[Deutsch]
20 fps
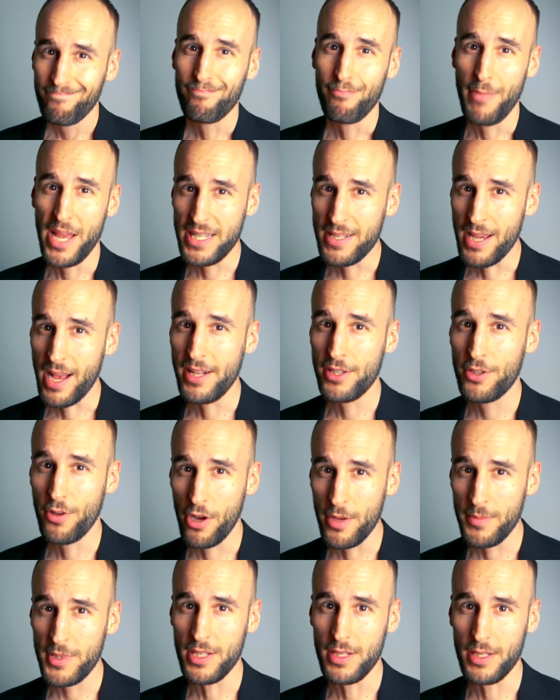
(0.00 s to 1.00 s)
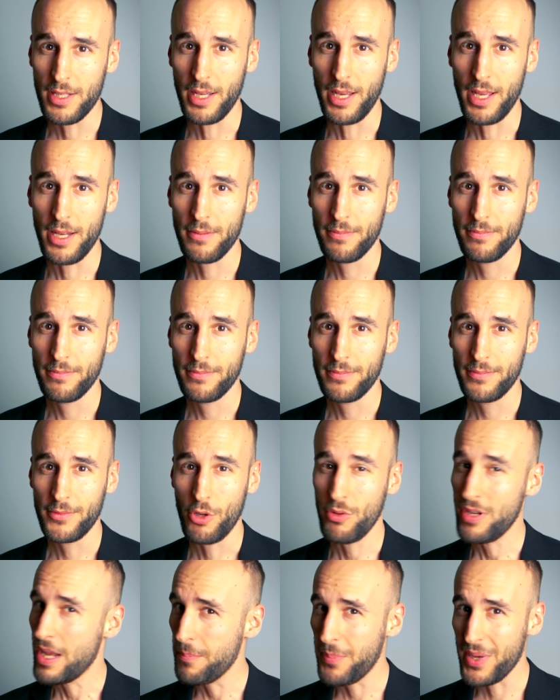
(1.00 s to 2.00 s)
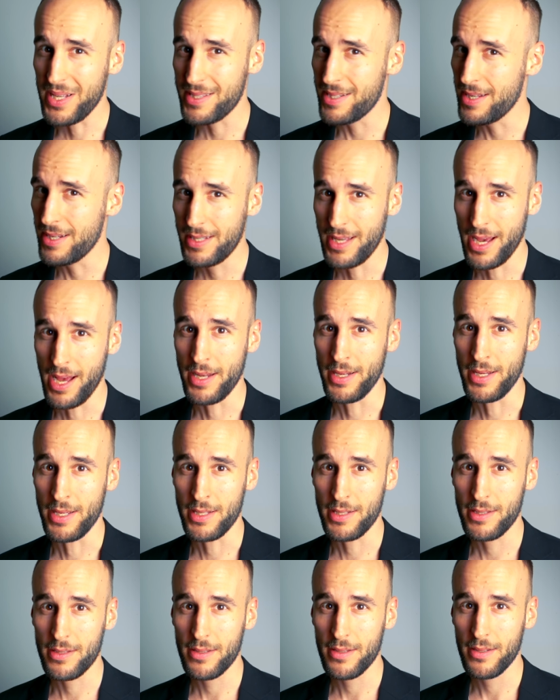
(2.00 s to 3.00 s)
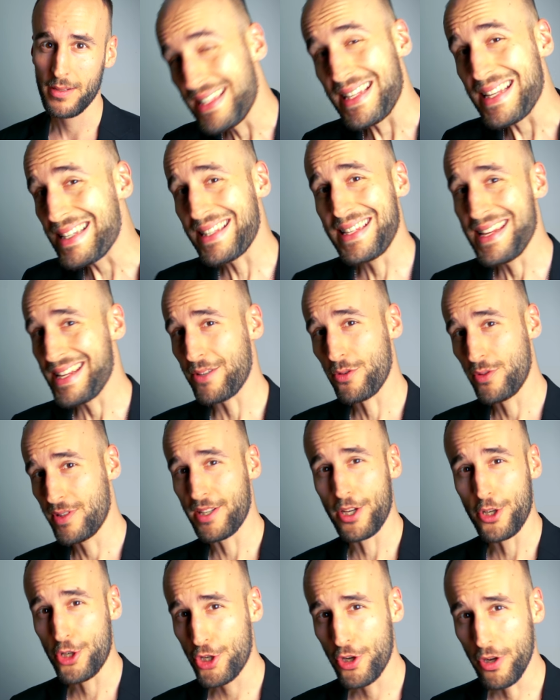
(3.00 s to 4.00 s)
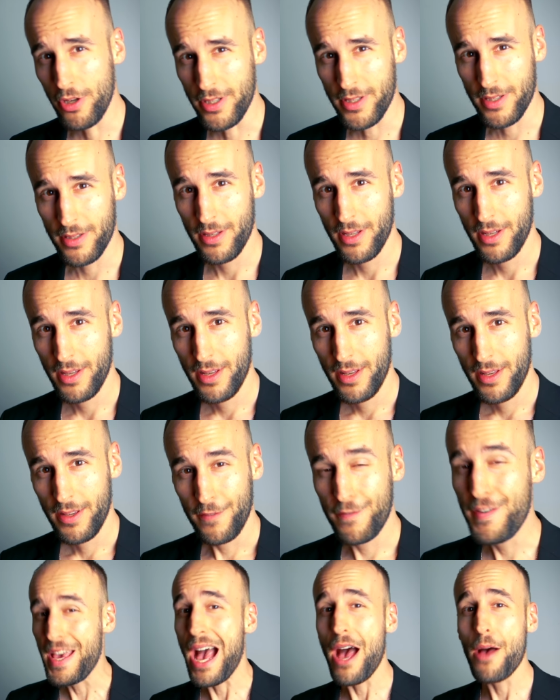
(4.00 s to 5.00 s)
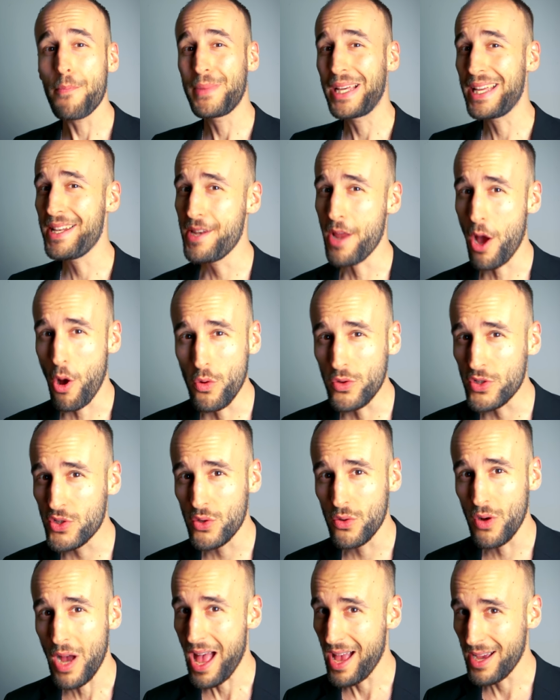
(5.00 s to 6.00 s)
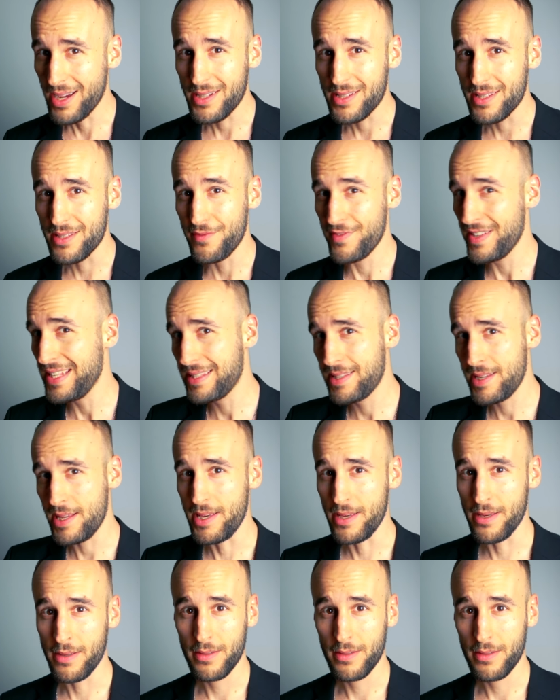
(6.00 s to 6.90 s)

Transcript: Mental Däumchen drehen und dann passiert gar nichts. Und das ist nicht unsere Schuld. Wir haben genauso Angst wie sie.